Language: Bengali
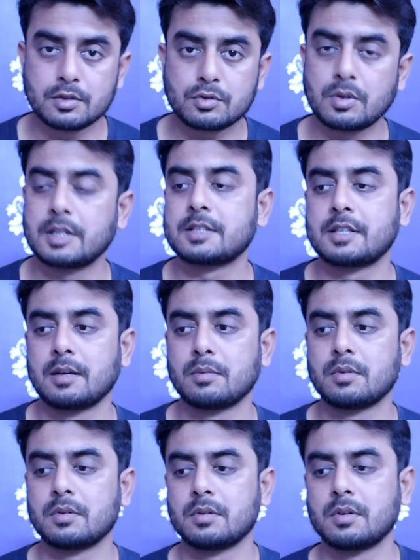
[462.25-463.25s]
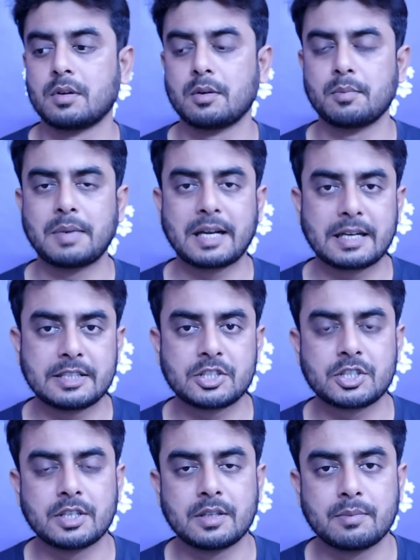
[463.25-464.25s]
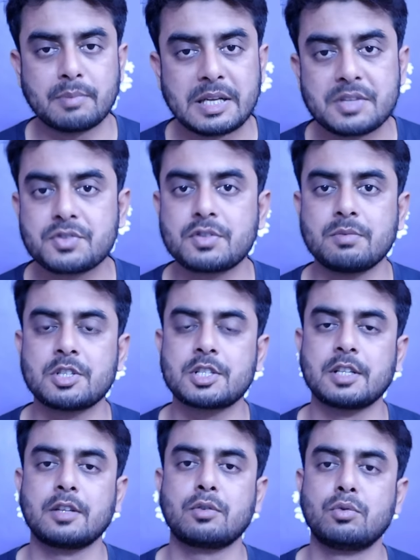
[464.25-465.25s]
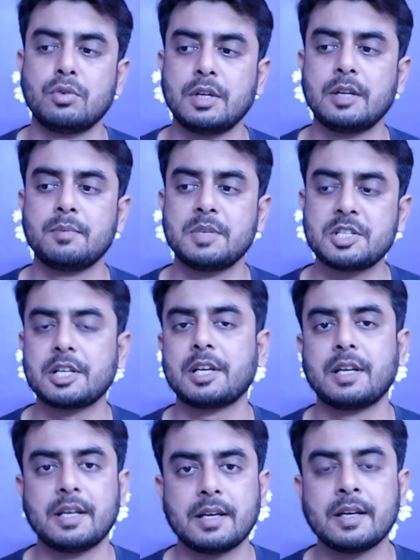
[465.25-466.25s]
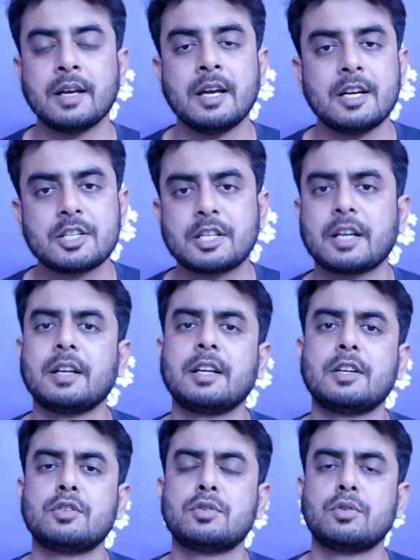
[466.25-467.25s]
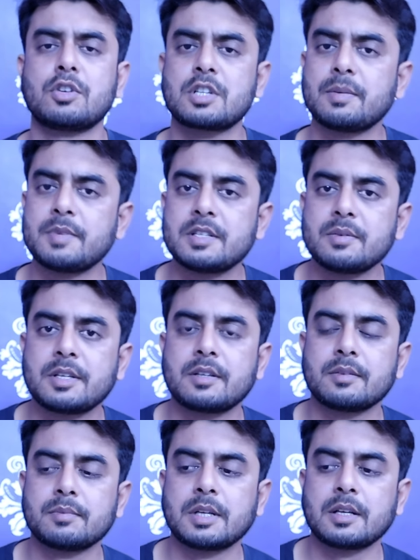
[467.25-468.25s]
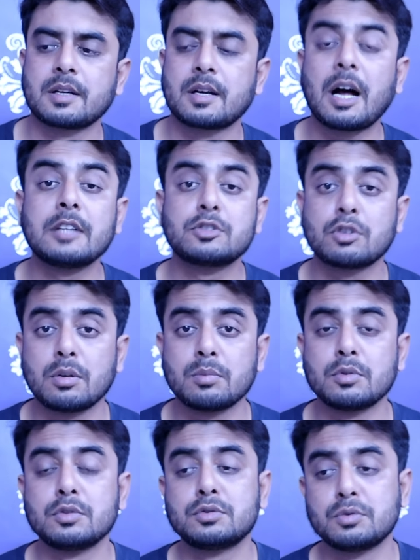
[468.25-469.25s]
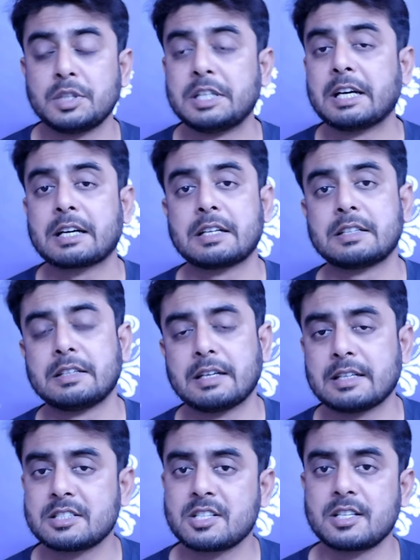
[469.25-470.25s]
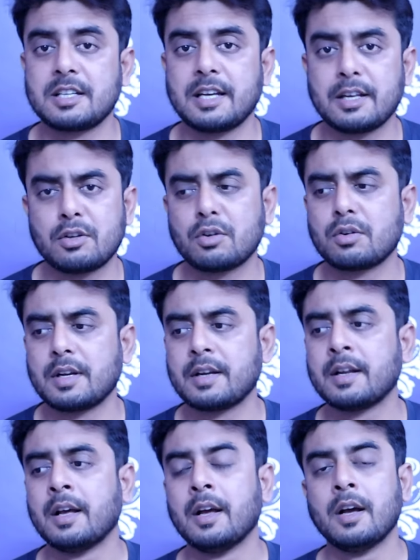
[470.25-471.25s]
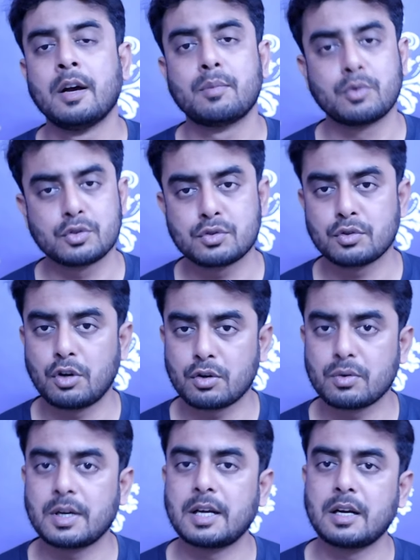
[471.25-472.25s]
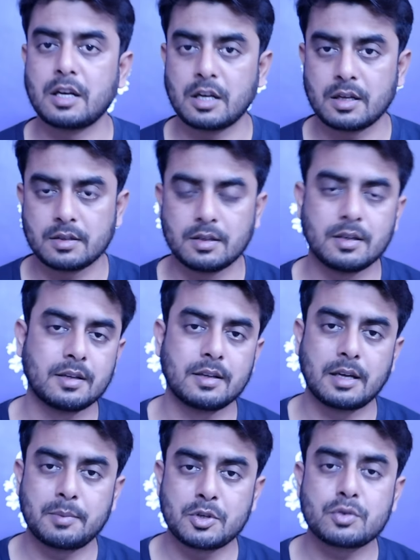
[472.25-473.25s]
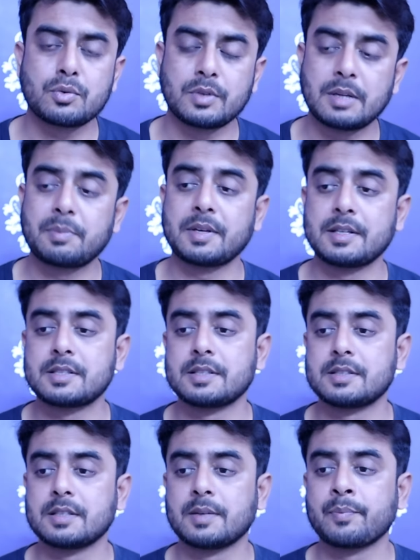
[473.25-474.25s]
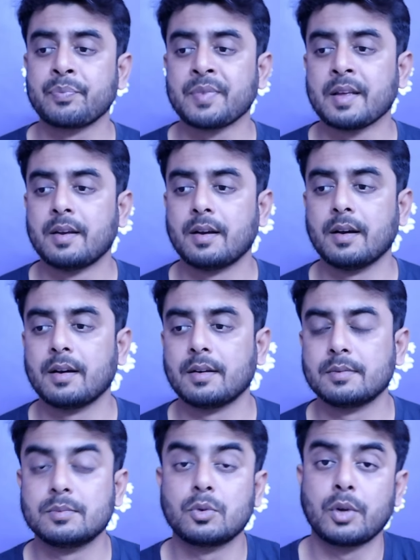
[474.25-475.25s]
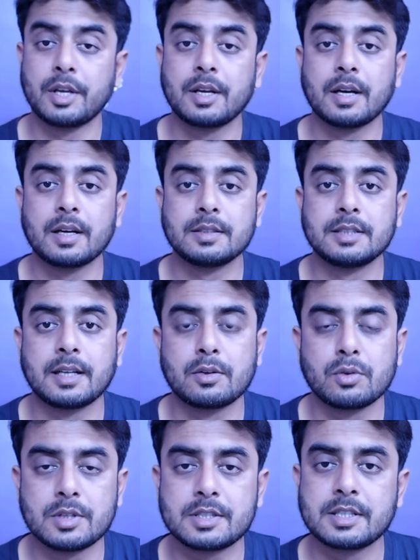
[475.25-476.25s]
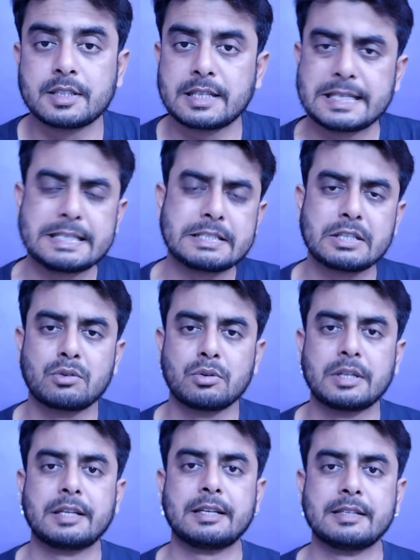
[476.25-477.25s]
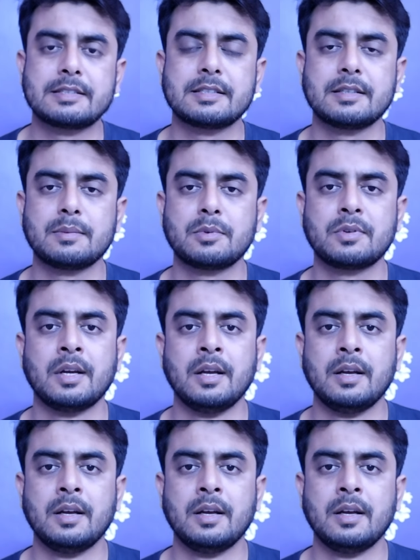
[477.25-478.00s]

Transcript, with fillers: চলেছে এবং বাংলাদেশের মেন স্ট্রিমের সাথে গুলিয়ে মিশে গিয়ে সেখানে কিছু অসামাজিক মানে কাজকর্ম চুরি ডাকাতি রাহাজানি এই ধরনের প্রচুর ঘটনা আমি শুনতে পেয়েছি যে রোহিঙ্গা যারা রয়েছে তারা এসে করে গিয়েছে এবং